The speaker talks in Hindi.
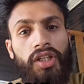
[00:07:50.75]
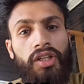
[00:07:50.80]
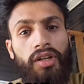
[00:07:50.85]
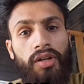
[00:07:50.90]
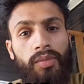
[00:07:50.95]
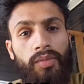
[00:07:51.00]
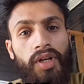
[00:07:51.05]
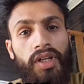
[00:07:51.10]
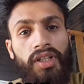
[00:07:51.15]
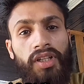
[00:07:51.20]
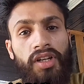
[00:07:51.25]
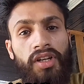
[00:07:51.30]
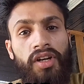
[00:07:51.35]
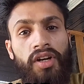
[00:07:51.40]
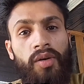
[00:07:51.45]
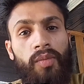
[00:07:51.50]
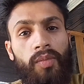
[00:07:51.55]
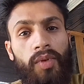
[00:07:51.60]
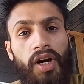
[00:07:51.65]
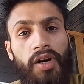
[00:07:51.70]
मार पीट के
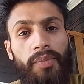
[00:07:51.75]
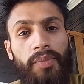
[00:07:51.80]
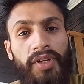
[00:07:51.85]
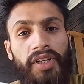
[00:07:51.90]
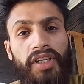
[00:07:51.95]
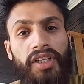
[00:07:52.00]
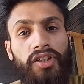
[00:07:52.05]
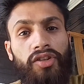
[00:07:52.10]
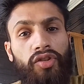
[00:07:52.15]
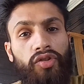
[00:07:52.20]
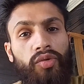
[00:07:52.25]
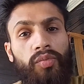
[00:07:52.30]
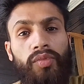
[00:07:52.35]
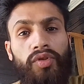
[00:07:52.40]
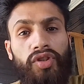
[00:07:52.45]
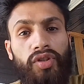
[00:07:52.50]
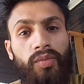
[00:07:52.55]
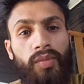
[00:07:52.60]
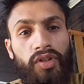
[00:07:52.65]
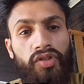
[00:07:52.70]
तो तुम मुसलमान से
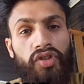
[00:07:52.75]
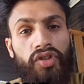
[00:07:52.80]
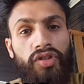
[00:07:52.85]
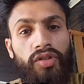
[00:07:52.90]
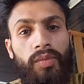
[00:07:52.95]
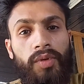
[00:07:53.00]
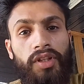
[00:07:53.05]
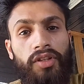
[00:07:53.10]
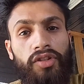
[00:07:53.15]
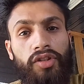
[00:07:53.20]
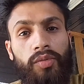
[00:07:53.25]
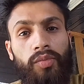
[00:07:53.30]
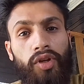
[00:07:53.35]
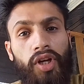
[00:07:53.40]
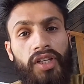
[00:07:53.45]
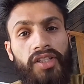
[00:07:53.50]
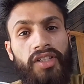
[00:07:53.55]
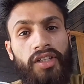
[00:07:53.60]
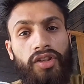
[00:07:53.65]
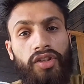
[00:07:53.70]
ज़बरदस्ती बुला सकते हो
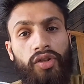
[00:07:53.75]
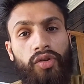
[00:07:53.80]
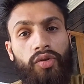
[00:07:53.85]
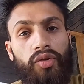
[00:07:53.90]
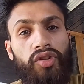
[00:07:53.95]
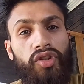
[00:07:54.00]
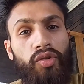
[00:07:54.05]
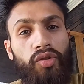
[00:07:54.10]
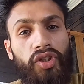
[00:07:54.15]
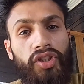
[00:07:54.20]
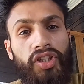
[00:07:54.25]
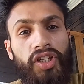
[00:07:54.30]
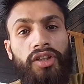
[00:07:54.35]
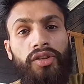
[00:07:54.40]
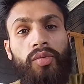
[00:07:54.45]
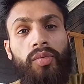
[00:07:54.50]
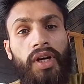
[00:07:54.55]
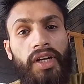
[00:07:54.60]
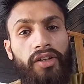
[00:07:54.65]
क्योंकि यही तुम्हारी औकात है